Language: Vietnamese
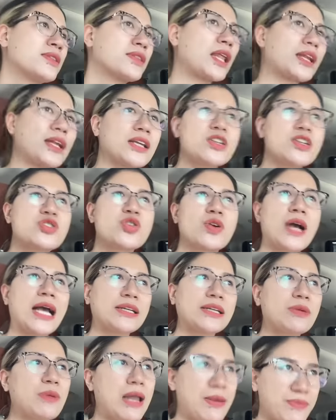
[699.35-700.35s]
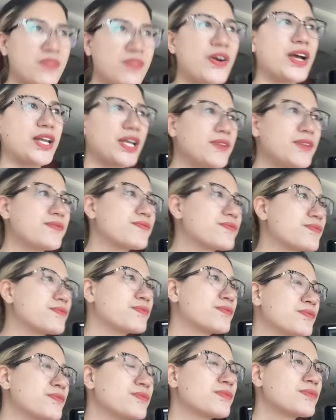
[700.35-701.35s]
Tất cả những chỗ khác đều làm như vậy đấy.
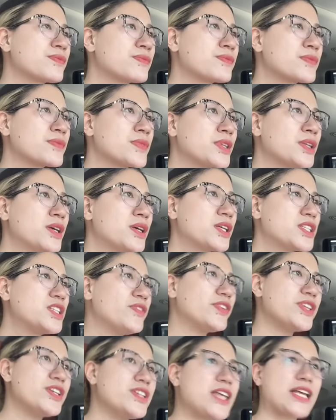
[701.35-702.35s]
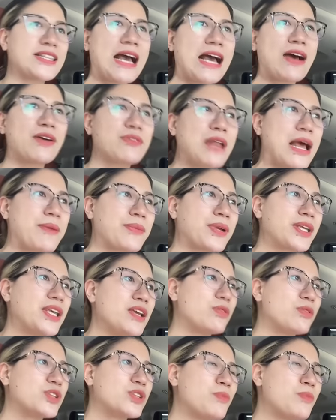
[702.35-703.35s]
Chứ mà như nhà tao làm cái
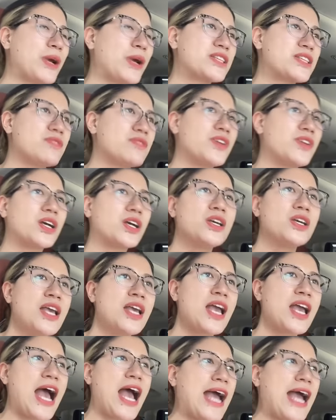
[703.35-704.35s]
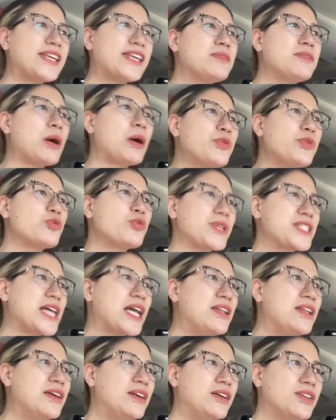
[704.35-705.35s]
kiểu là chúng mày chỉ việc ai inbox chúng mày
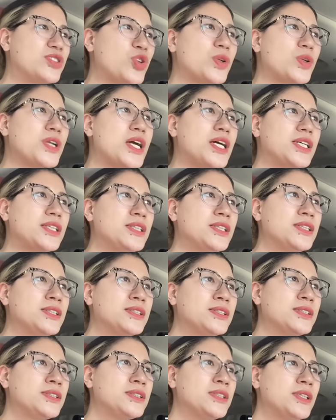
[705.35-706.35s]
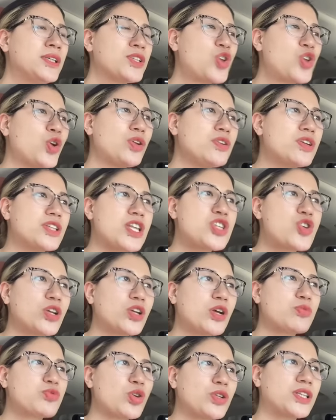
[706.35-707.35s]
trả lời, chốt đơn. Chốt được thì
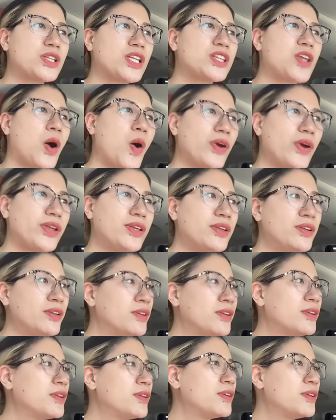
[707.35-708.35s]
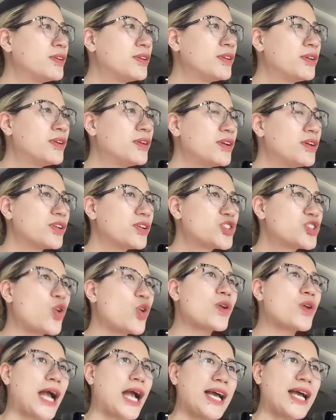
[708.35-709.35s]
chốt, không chốt được thì thôi.
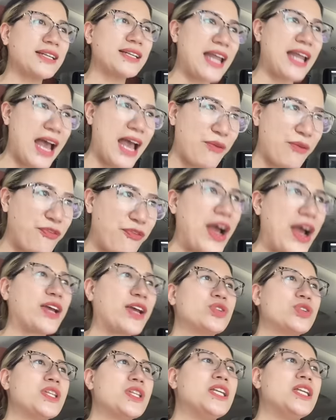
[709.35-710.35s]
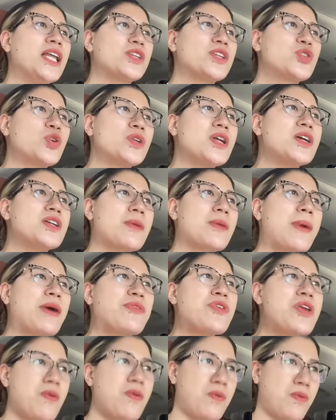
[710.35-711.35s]
Chỗ khác là phải có tỷ lệ chốt đơn là bao
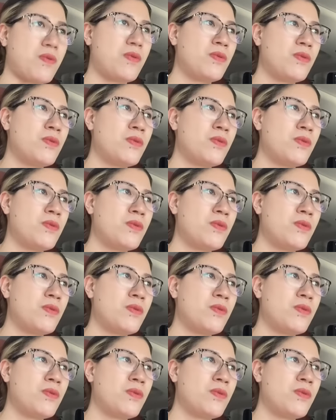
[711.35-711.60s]
nhiêu.